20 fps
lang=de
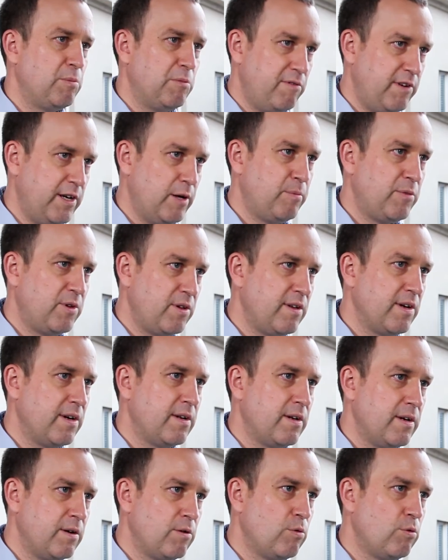Sie bewerben sich
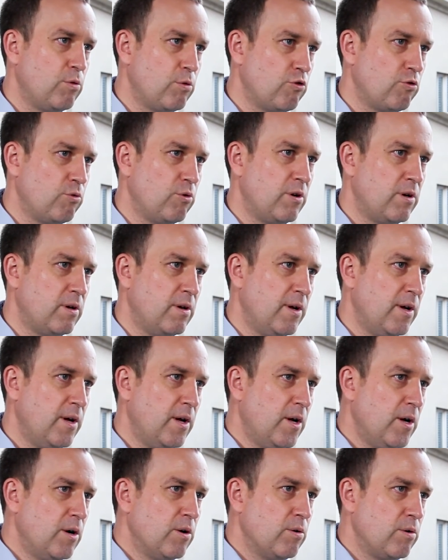an einer Hochschule
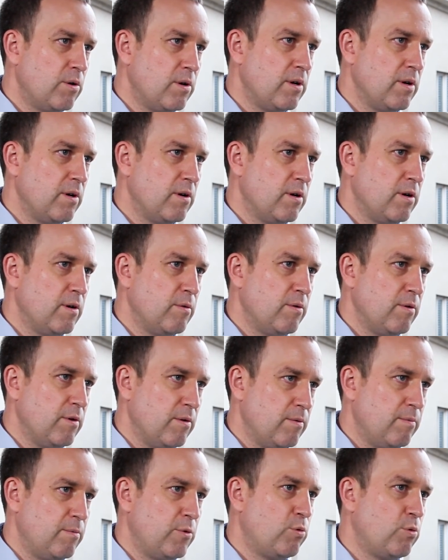und äh,
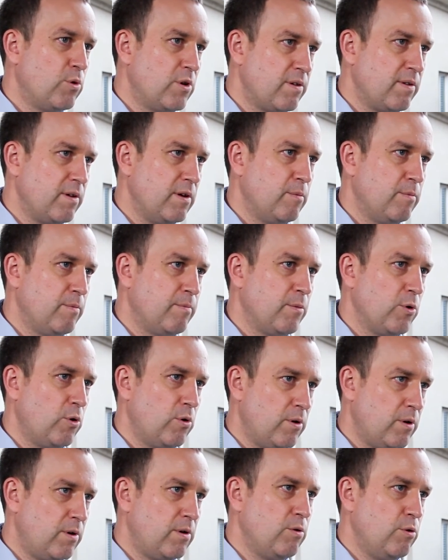ähm, tun das eben
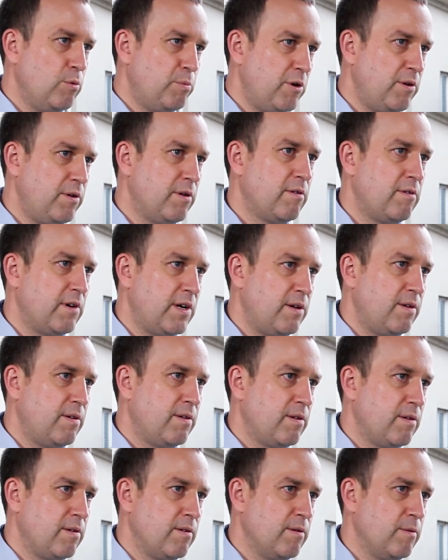heute
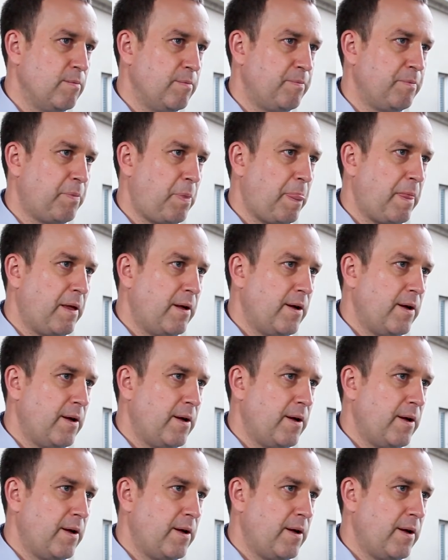üblicherweise ähm,